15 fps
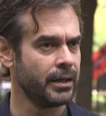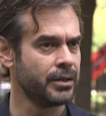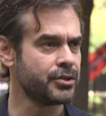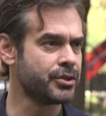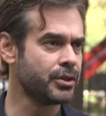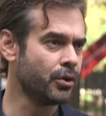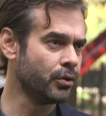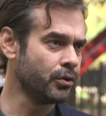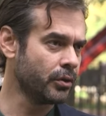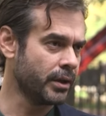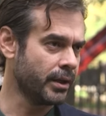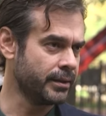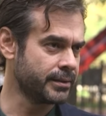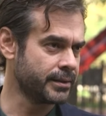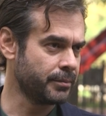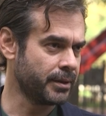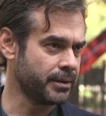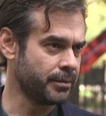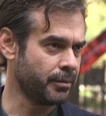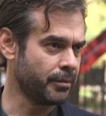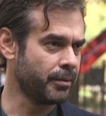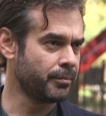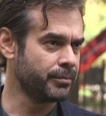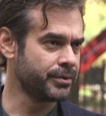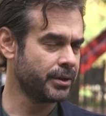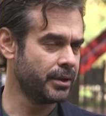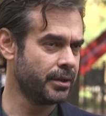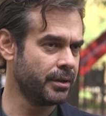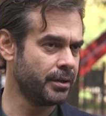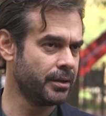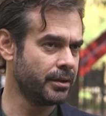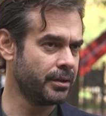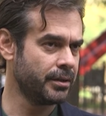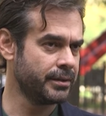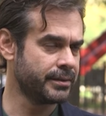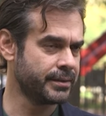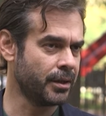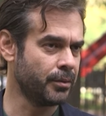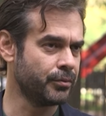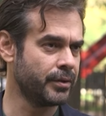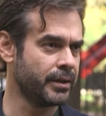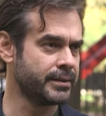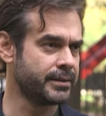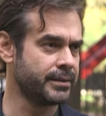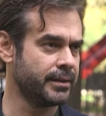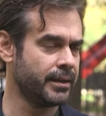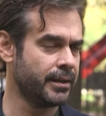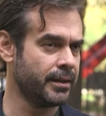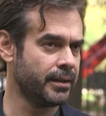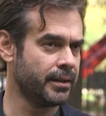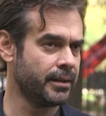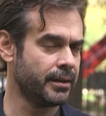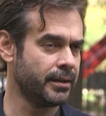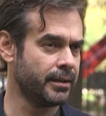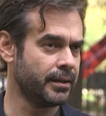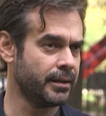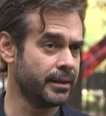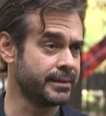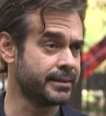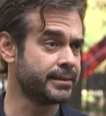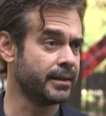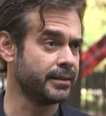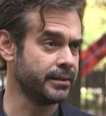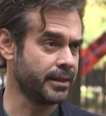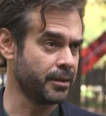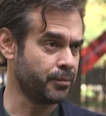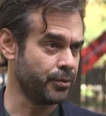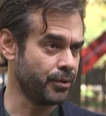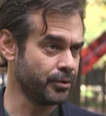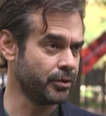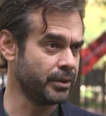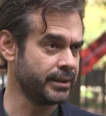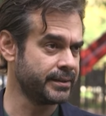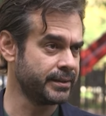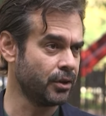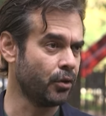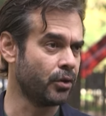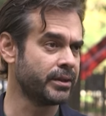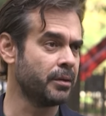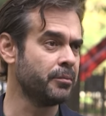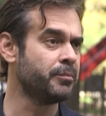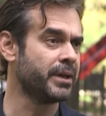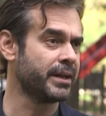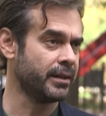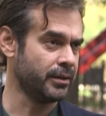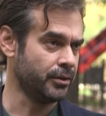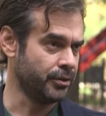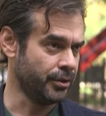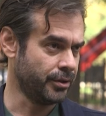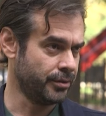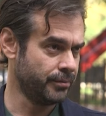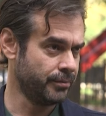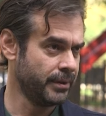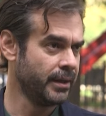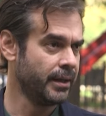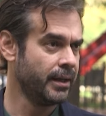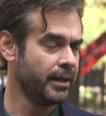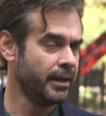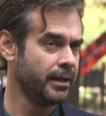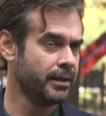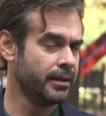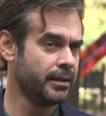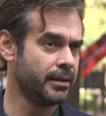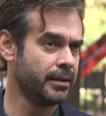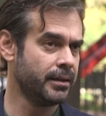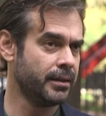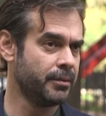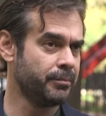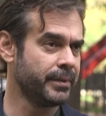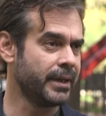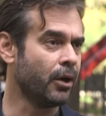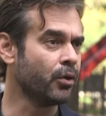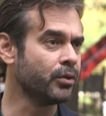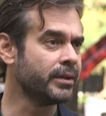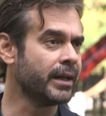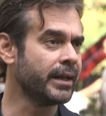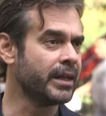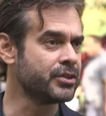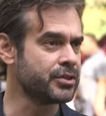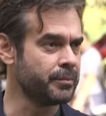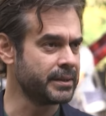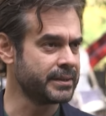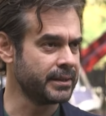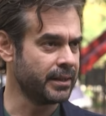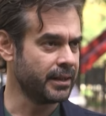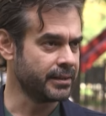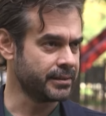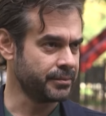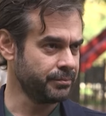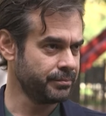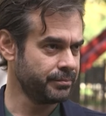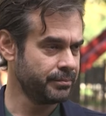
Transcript: E, jeolog aynı zamanda babam. E, İstanbul Üniversitesi'nde e, asistanlık yapıyor. Dolayısıyla oradan para alıyor. Hı hı. E, yani ondan geçinmesi lazım.